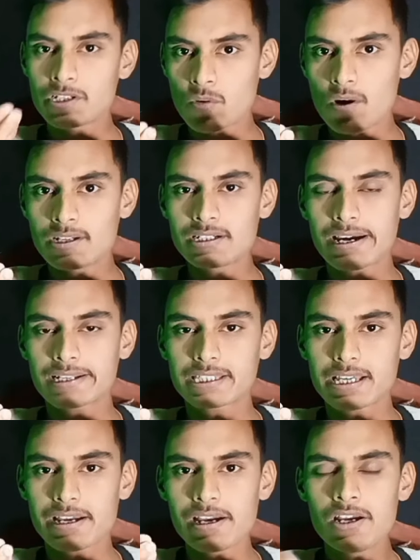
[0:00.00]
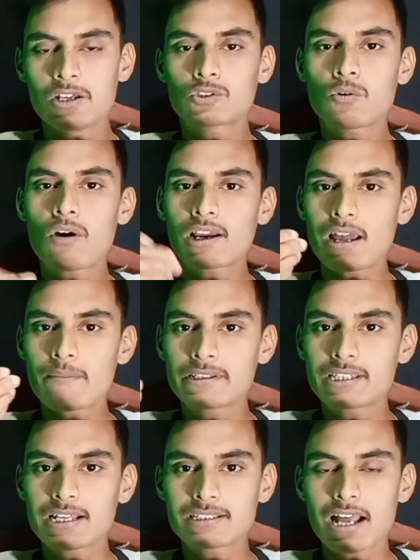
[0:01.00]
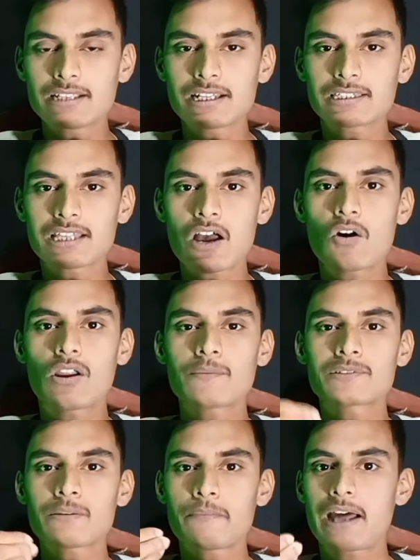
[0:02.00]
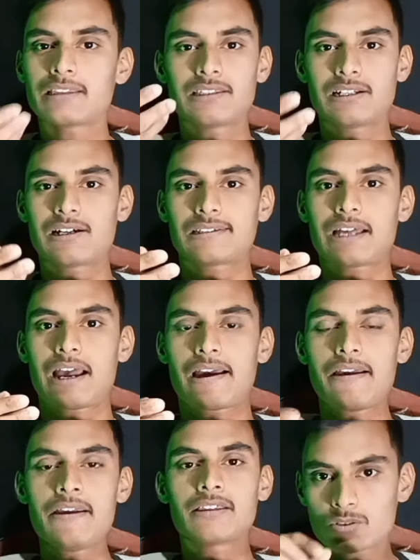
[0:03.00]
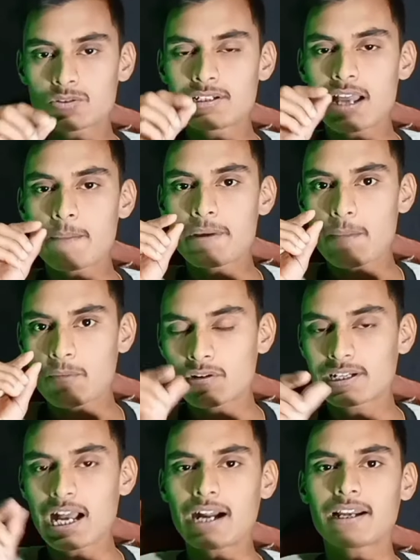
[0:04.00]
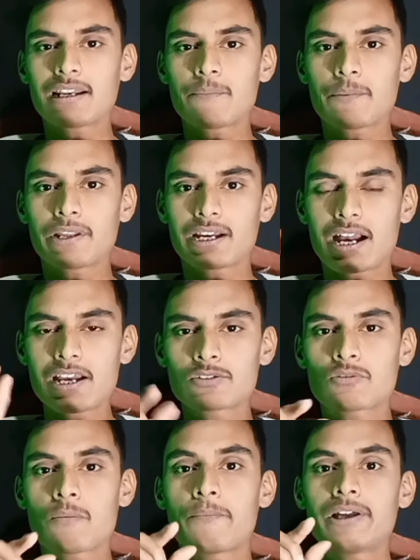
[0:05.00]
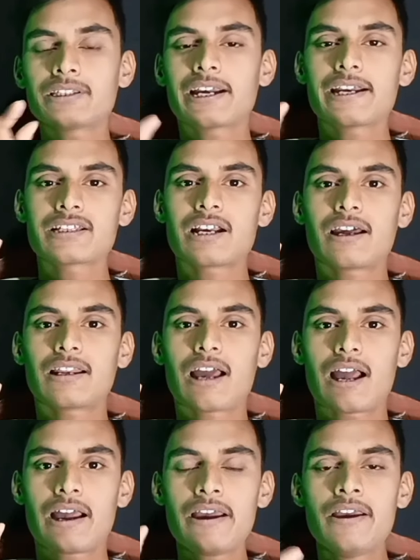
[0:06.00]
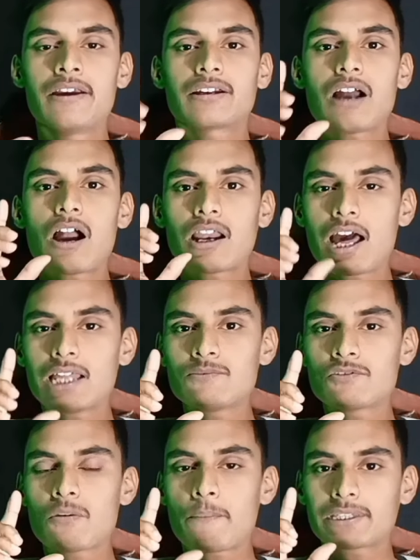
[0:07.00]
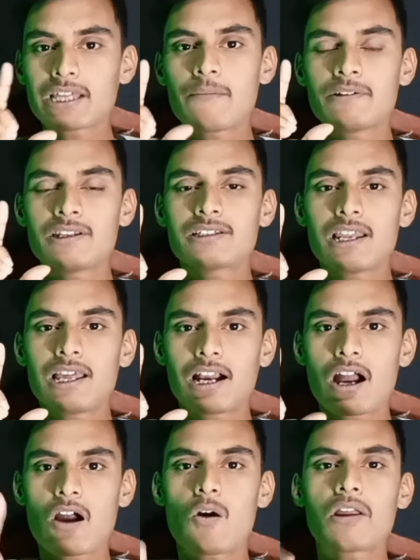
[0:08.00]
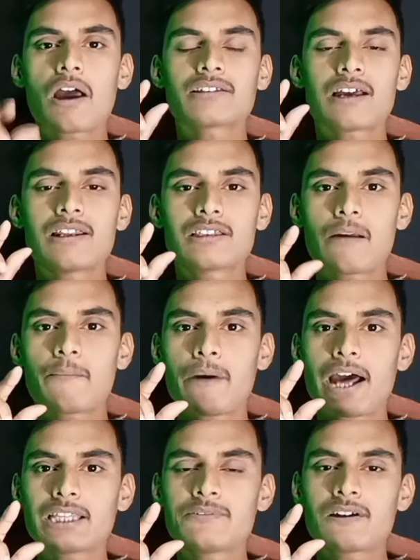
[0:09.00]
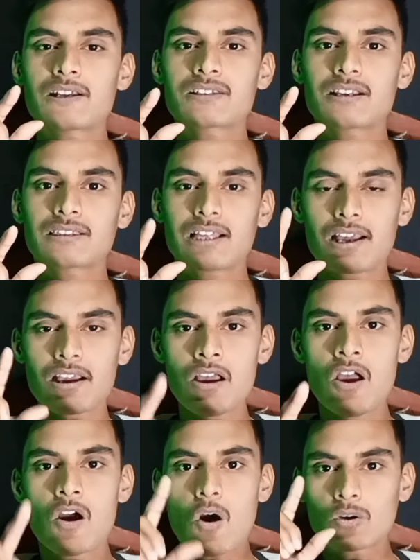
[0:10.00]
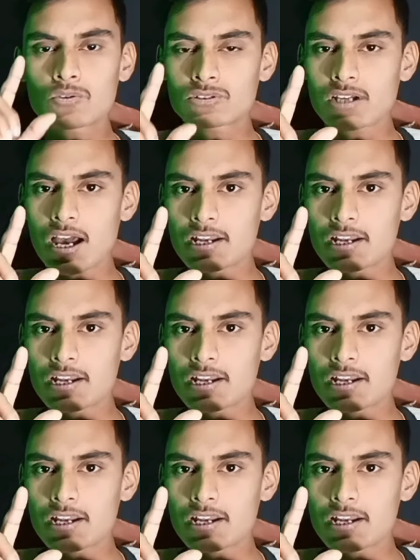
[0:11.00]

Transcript: आप रिकॉर्डिंग करते हैं तो अगला बंदा जान जाता है और आपसे बात नहीं करता है दोस्तों यहाँ पे आपको क्या करना पड़ेगा इसको बंद कैसे करना है कि अगला आदमी को पता भी नहीं चलेगा और आसानी से आप बात भी कर सकते हैं और